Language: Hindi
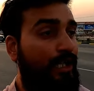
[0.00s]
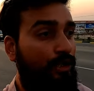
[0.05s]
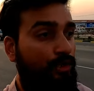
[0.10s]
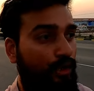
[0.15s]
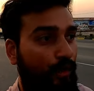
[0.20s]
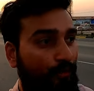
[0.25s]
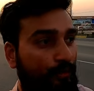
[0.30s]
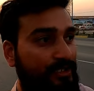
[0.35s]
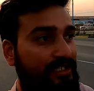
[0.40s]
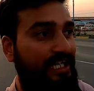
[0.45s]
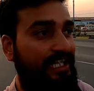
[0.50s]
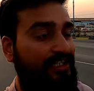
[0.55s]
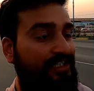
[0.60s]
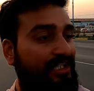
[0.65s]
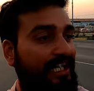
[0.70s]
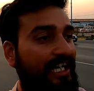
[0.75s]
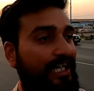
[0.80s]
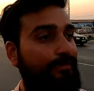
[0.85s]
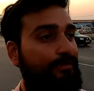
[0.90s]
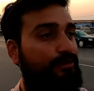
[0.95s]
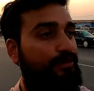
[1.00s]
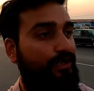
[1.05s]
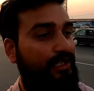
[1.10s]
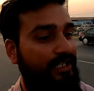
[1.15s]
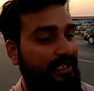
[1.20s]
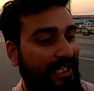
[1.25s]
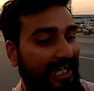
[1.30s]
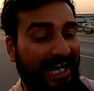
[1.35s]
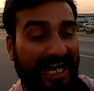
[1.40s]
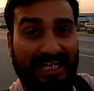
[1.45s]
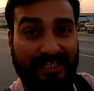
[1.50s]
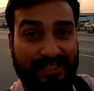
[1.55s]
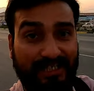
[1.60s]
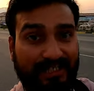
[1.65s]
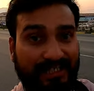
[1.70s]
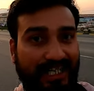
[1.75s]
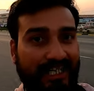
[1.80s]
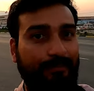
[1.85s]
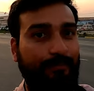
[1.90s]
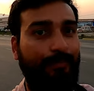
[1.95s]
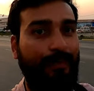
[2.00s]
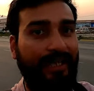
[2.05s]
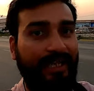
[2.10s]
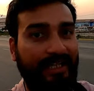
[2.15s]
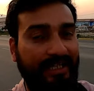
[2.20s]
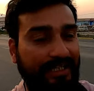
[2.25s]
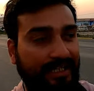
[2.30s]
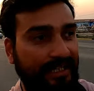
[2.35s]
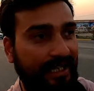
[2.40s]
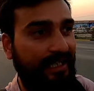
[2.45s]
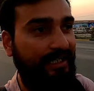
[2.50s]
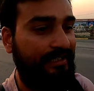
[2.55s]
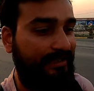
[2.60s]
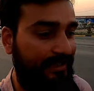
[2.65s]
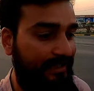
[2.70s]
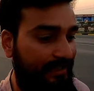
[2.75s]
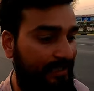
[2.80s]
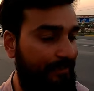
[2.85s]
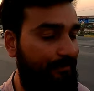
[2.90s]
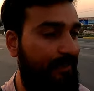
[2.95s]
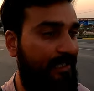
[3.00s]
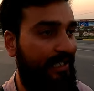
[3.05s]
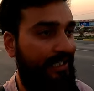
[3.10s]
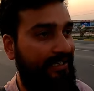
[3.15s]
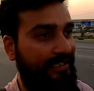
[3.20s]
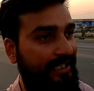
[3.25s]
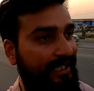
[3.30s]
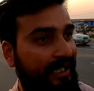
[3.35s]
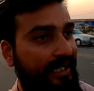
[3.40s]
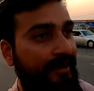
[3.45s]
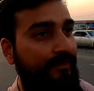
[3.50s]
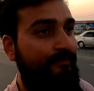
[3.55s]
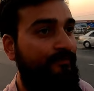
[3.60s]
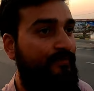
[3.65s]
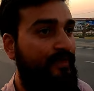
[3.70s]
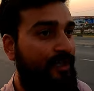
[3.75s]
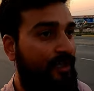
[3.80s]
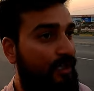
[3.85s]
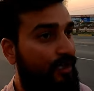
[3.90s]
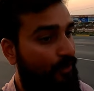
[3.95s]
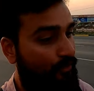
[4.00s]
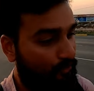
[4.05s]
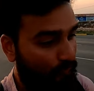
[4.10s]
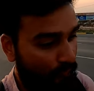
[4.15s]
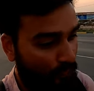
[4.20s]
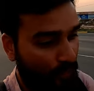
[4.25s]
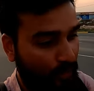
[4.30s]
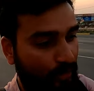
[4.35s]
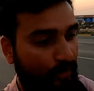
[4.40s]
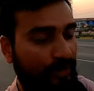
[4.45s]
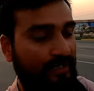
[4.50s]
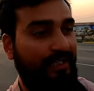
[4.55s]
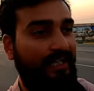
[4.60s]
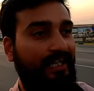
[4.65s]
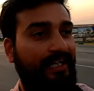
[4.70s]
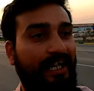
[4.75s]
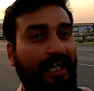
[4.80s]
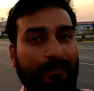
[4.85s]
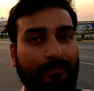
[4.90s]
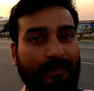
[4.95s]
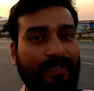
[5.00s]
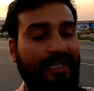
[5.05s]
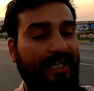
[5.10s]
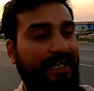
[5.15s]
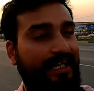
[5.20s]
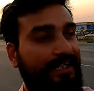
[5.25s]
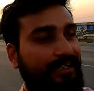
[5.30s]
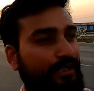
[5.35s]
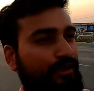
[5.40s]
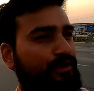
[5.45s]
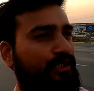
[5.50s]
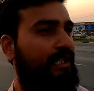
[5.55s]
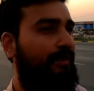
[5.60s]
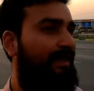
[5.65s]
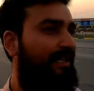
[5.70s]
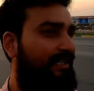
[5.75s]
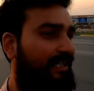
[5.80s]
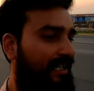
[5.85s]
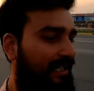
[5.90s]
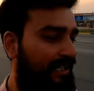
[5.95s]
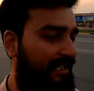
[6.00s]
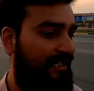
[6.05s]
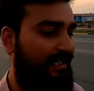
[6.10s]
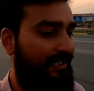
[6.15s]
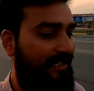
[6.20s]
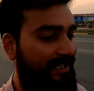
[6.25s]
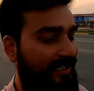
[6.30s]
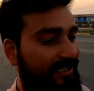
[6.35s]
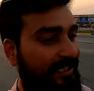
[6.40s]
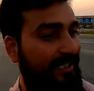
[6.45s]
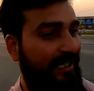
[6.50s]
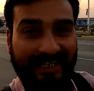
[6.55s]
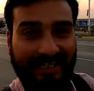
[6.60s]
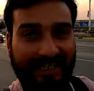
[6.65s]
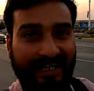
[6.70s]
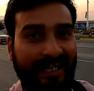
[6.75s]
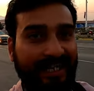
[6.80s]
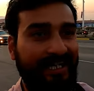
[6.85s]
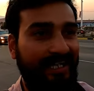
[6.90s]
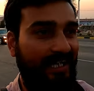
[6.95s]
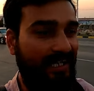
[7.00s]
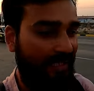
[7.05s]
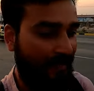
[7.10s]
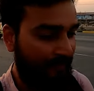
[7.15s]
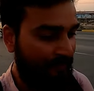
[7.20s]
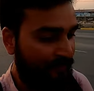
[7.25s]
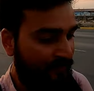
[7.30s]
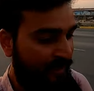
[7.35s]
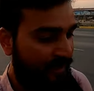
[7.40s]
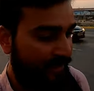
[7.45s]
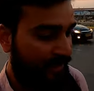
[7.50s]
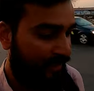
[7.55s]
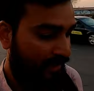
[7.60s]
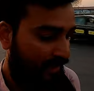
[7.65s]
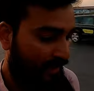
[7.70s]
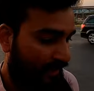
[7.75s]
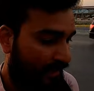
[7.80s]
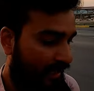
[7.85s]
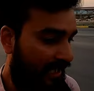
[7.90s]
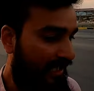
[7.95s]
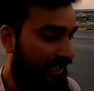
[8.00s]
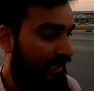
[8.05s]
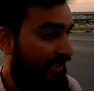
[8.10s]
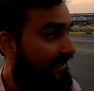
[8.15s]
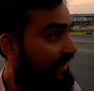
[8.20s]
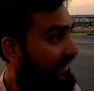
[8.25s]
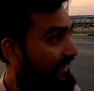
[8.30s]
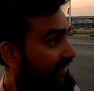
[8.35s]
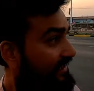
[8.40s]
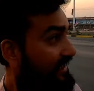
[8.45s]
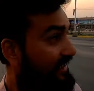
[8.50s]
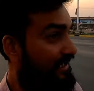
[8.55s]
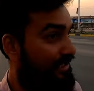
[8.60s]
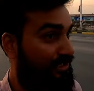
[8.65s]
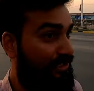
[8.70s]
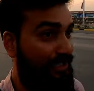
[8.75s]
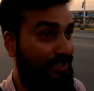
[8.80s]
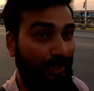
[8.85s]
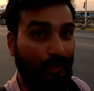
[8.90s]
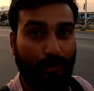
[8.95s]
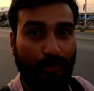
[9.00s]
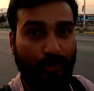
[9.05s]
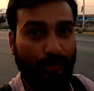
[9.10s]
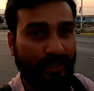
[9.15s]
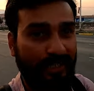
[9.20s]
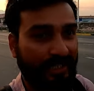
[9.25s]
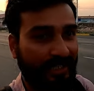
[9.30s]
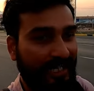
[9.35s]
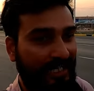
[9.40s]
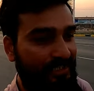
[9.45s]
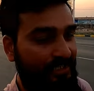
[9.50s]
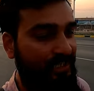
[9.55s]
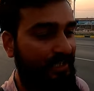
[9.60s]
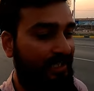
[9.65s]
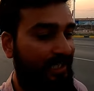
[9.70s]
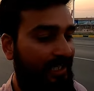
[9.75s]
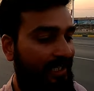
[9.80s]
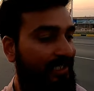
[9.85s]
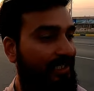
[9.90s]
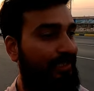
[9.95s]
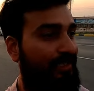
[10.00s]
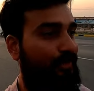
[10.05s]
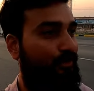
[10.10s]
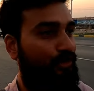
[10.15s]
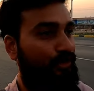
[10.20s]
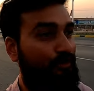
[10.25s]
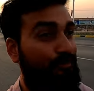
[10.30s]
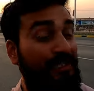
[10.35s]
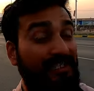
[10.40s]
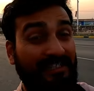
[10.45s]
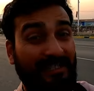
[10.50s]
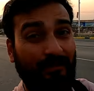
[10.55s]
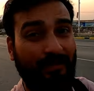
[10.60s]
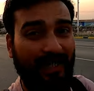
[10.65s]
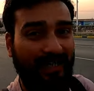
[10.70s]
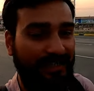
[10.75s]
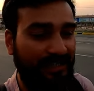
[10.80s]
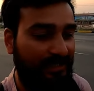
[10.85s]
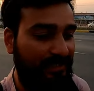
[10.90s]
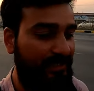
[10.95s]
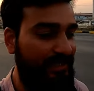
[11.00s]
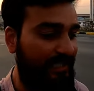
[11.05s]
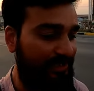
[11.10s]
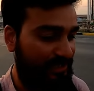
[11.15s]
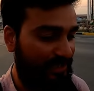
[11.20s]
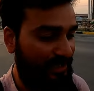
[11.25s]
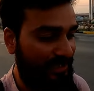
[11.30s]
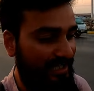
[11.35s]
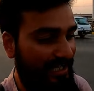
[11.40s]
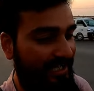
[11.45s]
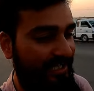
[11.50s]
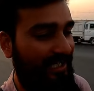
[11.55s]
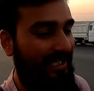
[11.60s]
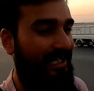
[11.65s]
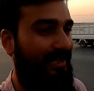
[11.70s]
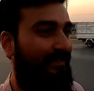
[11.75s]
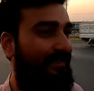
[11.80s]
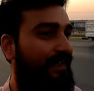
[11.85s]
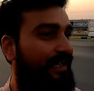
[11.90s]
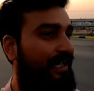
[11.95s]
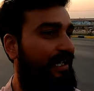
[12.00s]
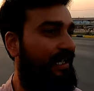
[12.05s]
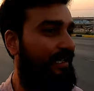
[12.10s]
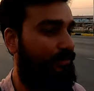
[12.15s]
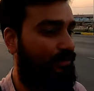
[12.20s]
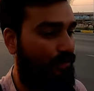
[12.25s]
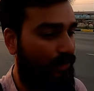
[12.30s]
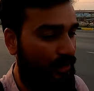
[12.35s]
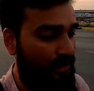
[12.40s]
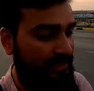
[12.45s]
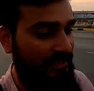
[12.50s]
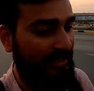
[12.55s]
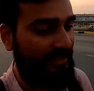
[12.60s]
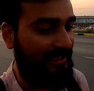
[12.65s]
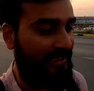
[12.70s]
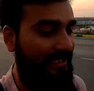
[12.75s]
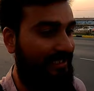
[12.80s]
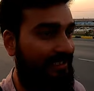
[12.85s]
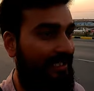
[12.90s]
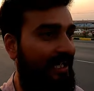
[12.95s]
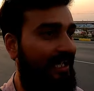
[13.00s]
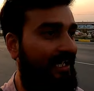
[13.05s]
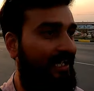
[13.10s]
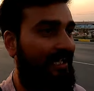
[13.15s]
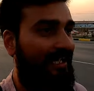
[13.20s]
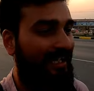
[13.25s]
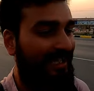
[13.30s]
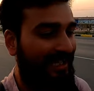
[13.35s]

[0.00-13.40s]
कोम्बोजा ट्राइब जो कि आज के टाइम पे ईरान कंट्री में रहते हैं वो लोग थे यहाँ पे रह रहे थे उसके बाद अलग अलग एरा आया अलग अलग डनेस्टी के लोगों ने राज किया उसमें समानित डस्टनी आया फिर एक दो और सल्तनत आए